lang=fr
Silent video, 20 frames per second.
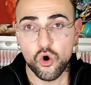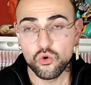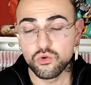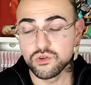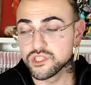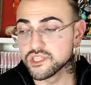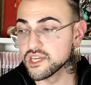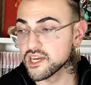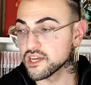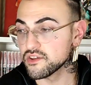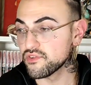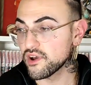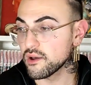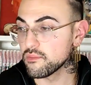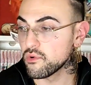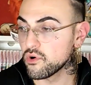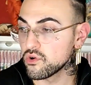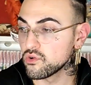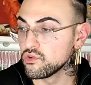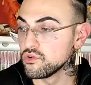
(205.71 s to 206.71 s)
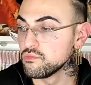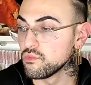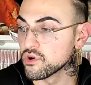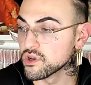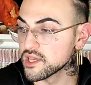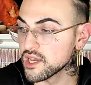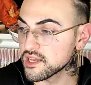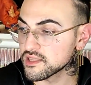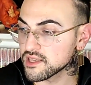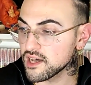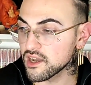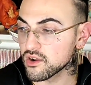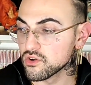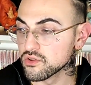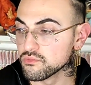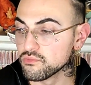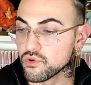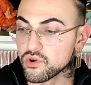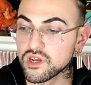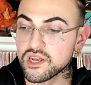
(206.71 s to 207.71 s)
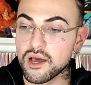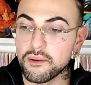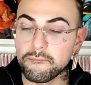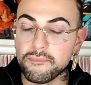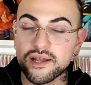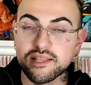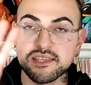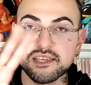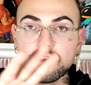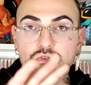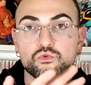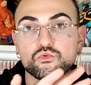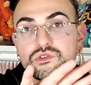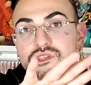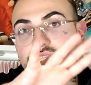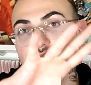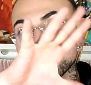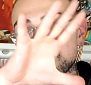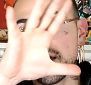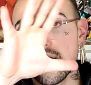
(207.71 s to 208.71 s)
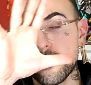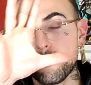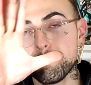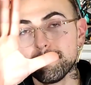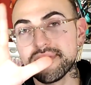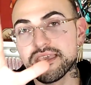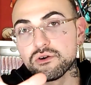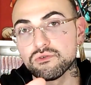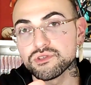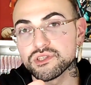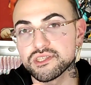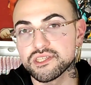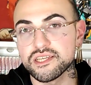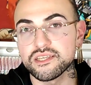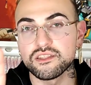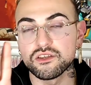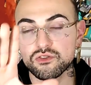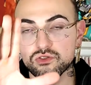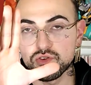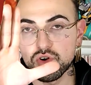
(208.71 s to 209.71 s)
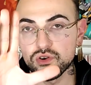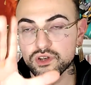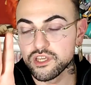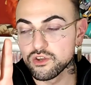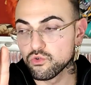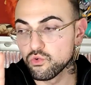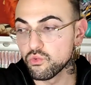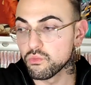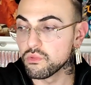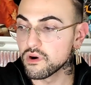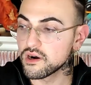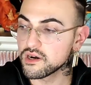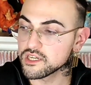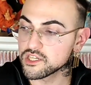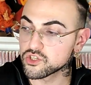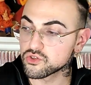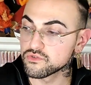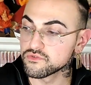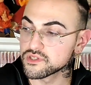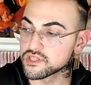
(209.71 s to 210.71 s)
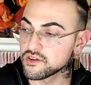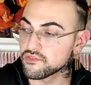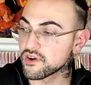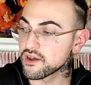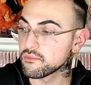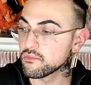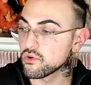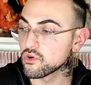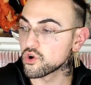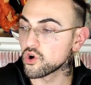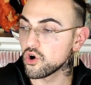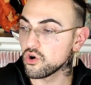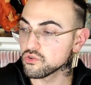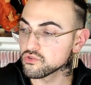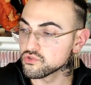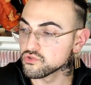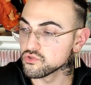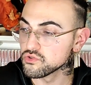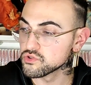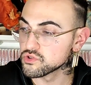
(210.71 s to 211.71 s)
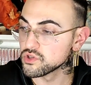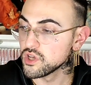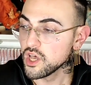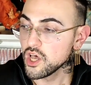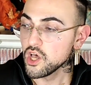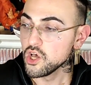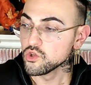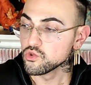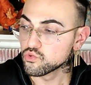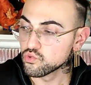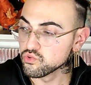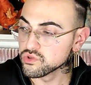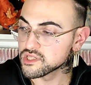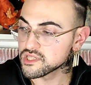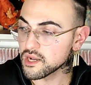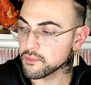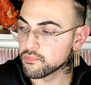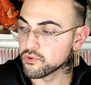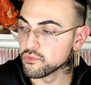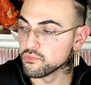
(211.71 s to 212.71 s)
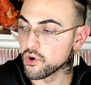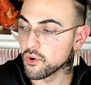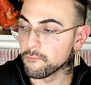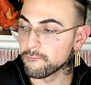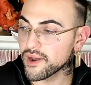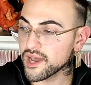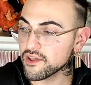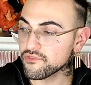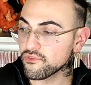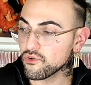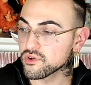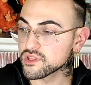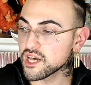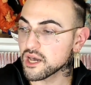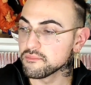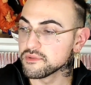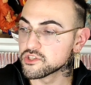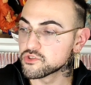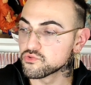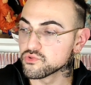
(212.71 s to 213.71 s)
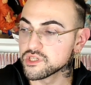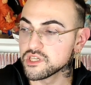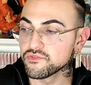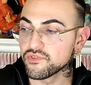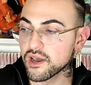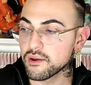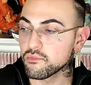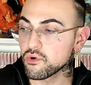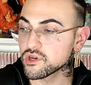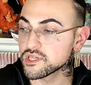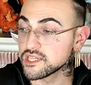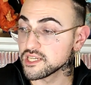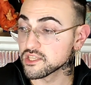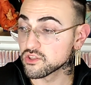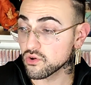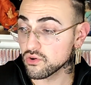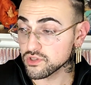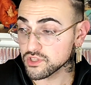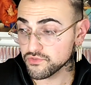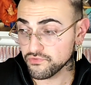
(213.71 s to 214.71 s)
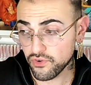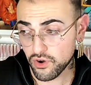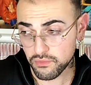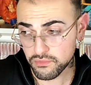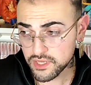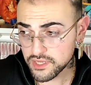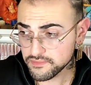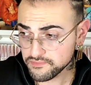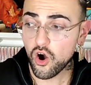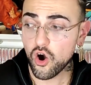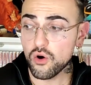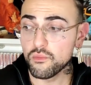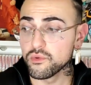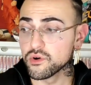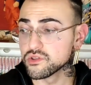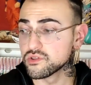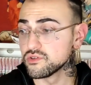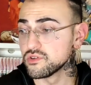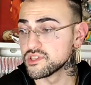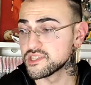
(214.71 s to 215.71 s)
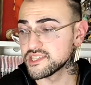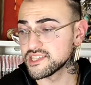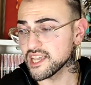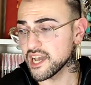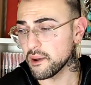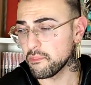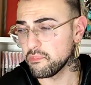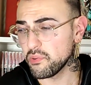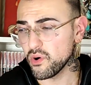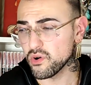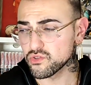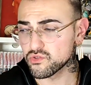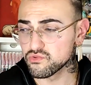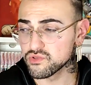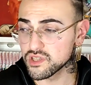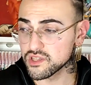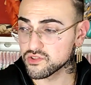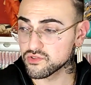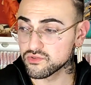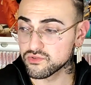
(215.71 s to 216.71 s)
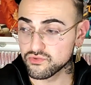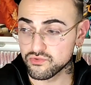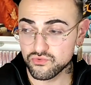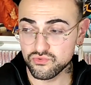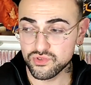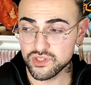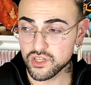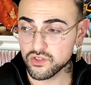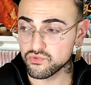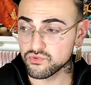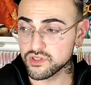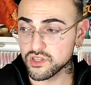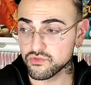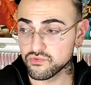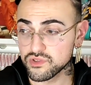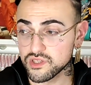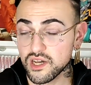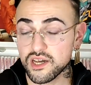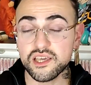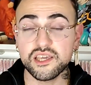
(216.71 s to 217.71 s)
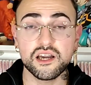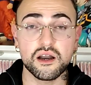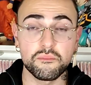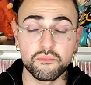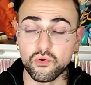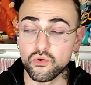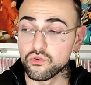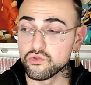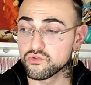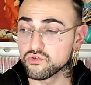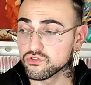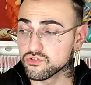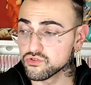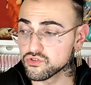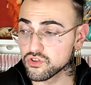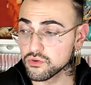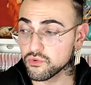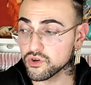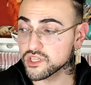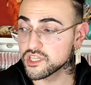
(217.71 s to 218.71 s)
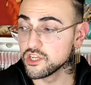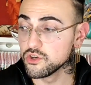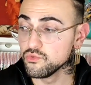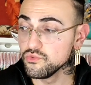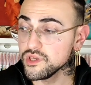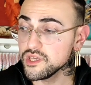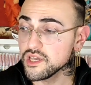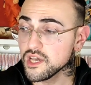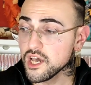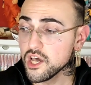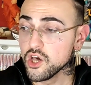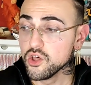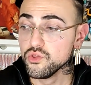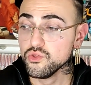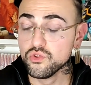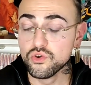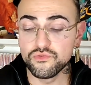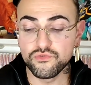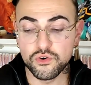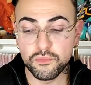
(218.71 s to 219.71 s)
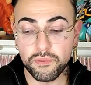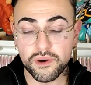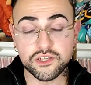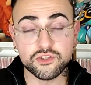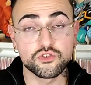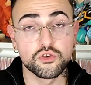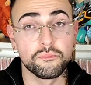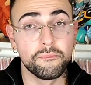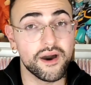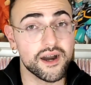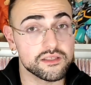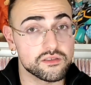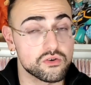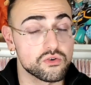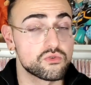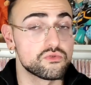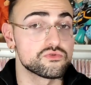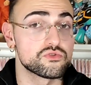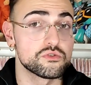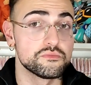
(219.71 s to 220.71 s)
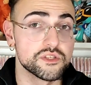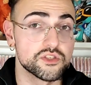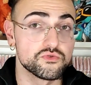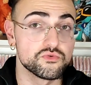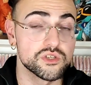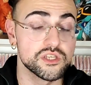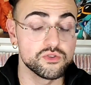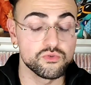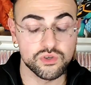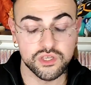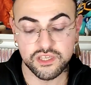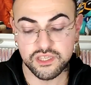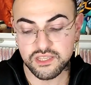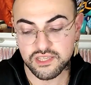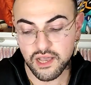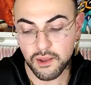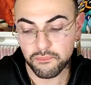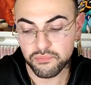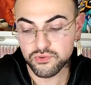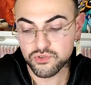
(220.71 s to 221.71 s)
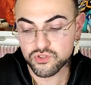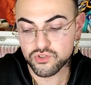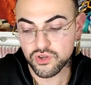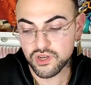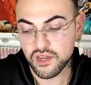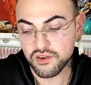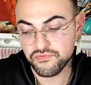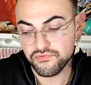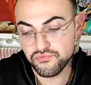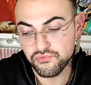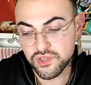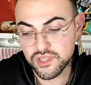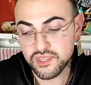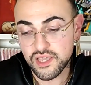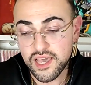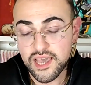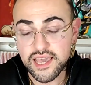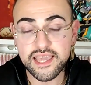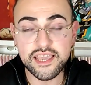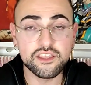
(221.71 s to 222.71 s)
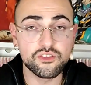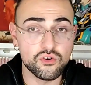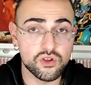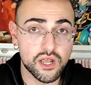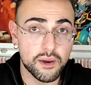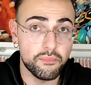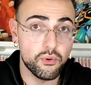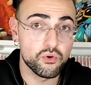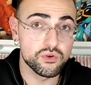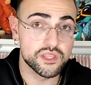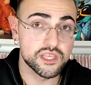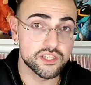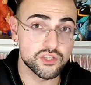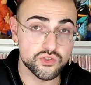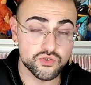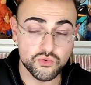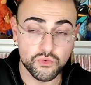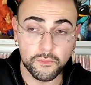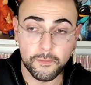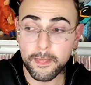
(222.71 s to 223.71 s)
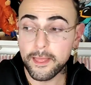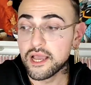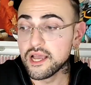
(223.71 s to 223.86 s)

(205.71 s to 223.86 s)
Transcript: On dirait vraiment le manga Dragon Ball, la manière dont c'est mis en scène dans les combats. Et je trouve ça vraiment grandiose, tout simplement. Bref, on a un Mitsuki vraiment qui est transformé en mode serpent, tout ça, tout ça, tout ça, tout ça, et un Boruto justement qui lui ne veut pas se battre contre Mitsuki, donc il sera plus dans la fuite et dans la protection.